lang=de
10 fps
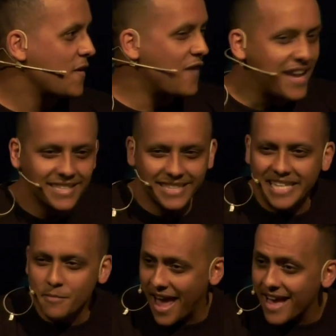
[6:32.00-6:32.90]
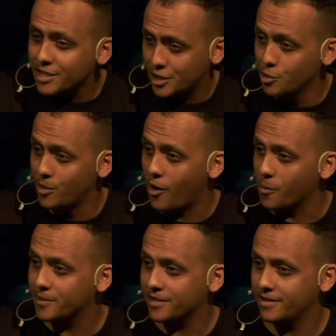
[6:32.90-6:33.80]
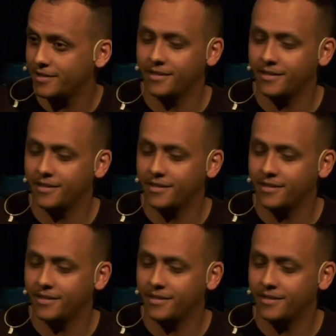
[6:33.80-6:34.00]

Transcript: Welches Klima herrscht hier überhaupt?